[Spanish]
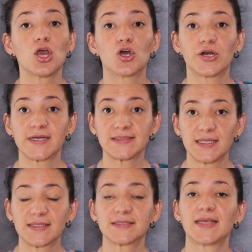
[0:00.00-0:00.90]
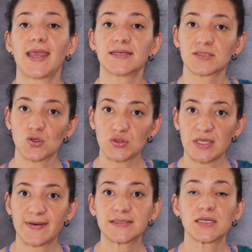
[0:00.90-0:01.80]
con recetas
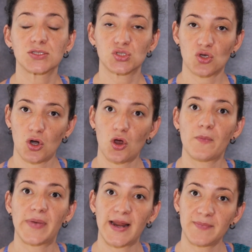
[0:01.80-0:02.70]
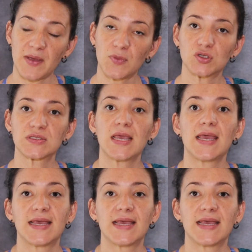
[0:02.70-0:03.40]
exclusivas solo para miembros.